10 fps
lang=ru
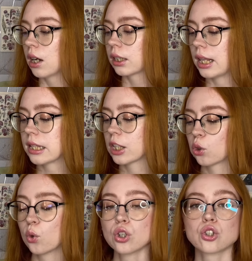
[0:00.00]
Классно
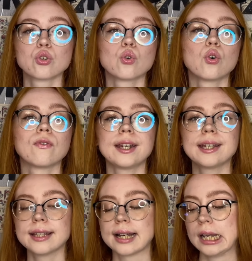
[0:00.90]
то, что в
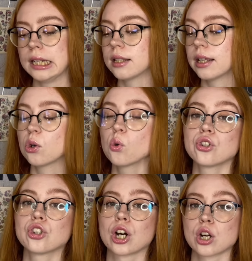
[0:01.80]
оригинале тени
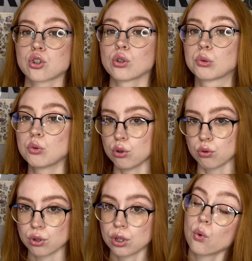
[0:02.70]
очень хорошо
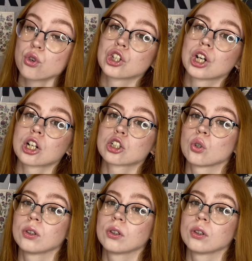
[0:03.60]
тушуются, очень хорошо